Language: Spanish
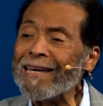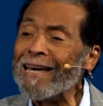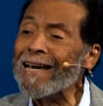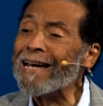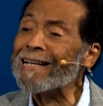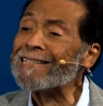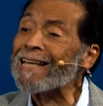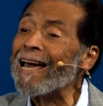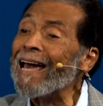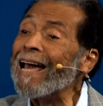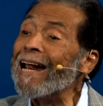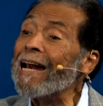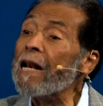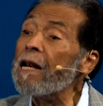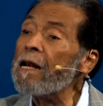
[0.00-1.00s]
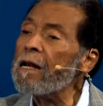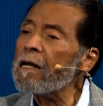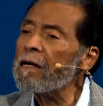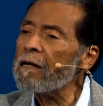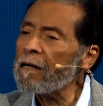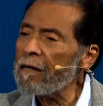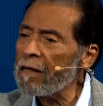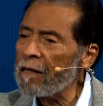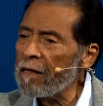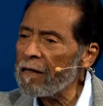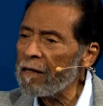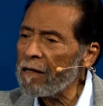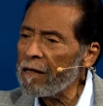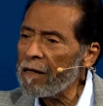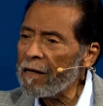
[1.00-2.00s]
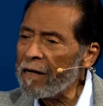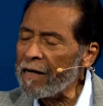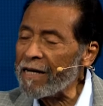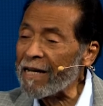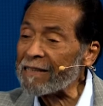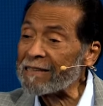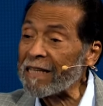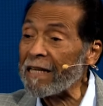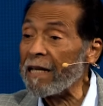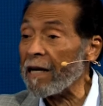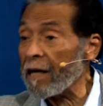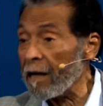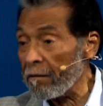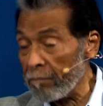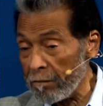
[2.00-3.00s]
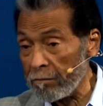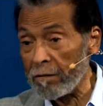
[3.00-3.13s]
quién es él y hasta de que,